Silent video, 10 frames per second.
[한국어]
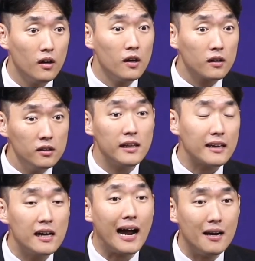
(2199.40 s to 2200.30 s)
근데
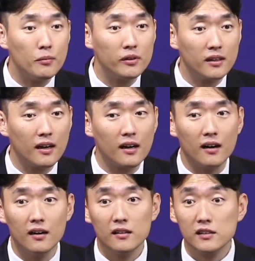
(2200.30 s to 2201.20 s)
그 할머니가
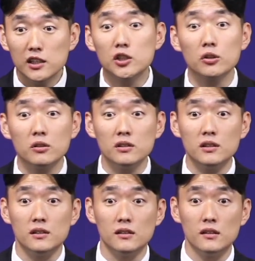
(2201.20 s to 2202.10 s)
2천
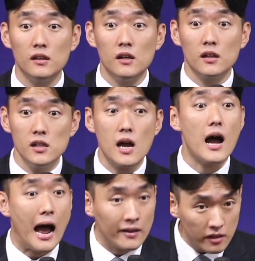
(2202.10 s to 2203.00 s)
원을 그냥
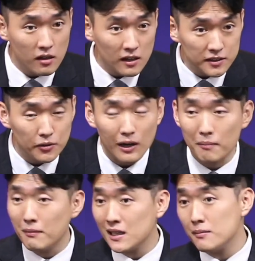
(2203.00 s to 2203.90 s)
안녕하세요
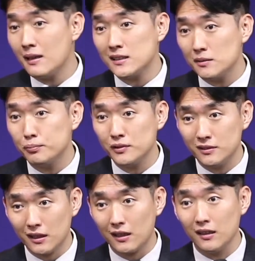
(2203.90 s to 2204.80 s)
한마디만 했을
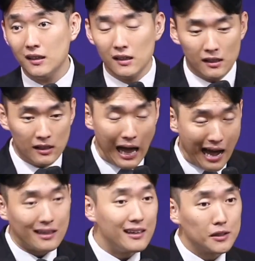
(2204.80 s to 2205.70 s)
뿐인데
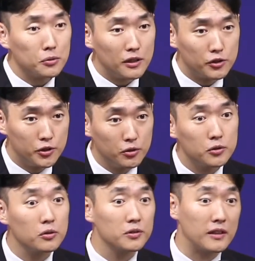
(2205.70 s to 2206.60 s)
아기의 손에
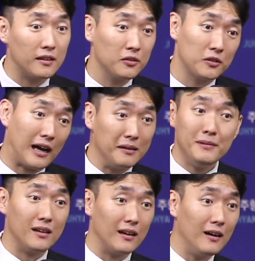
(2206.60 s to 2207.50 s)
쥐어주었다는 거
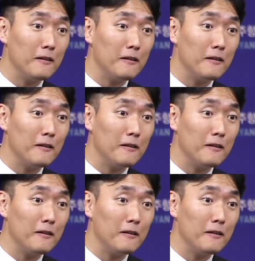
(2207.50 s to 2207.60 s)
아닙니까?